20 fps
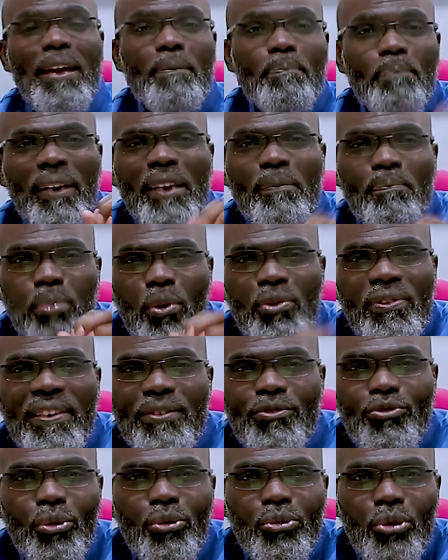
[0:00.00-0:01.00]
et pris
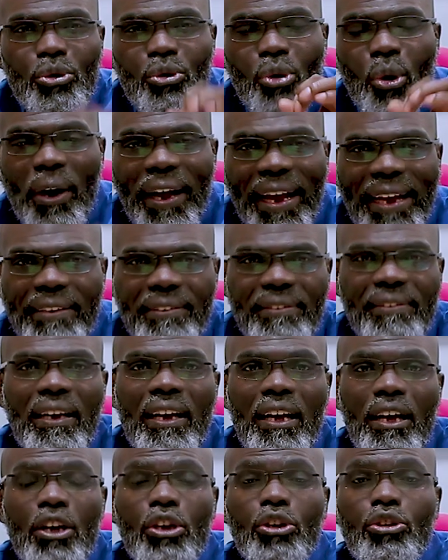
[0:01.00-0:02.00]
possession de ton règne.
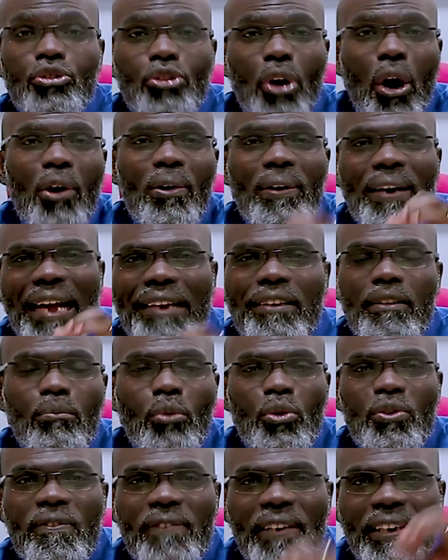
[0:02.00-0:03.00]
Dans
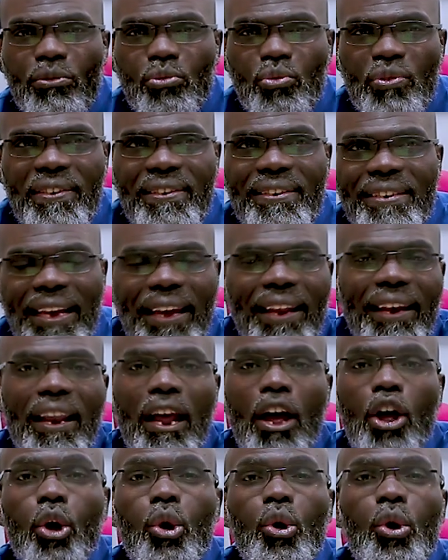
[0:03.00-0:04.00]
l'atmosphère du ciel,
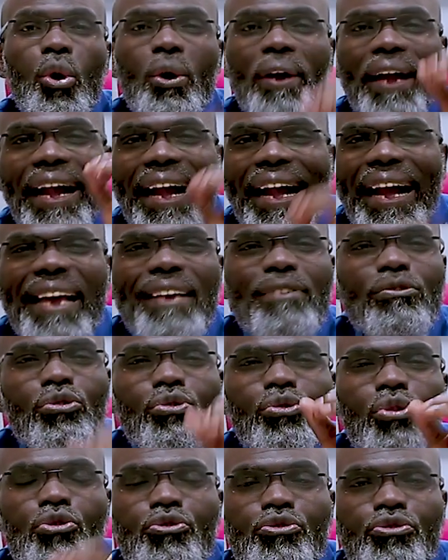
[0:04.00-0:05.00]
le
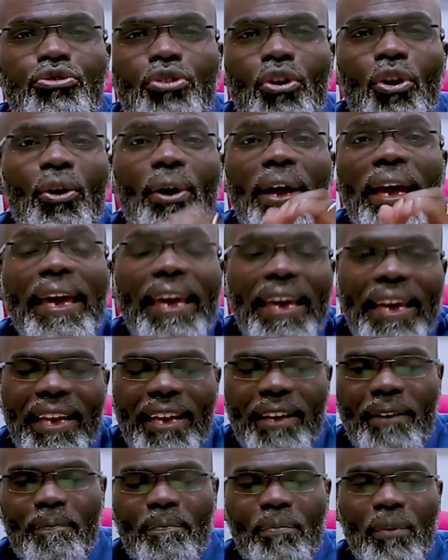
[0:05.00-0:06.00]
règne de Dieu
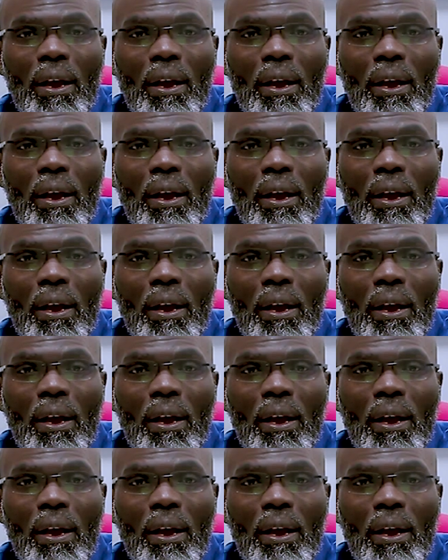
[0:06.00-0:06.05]
est.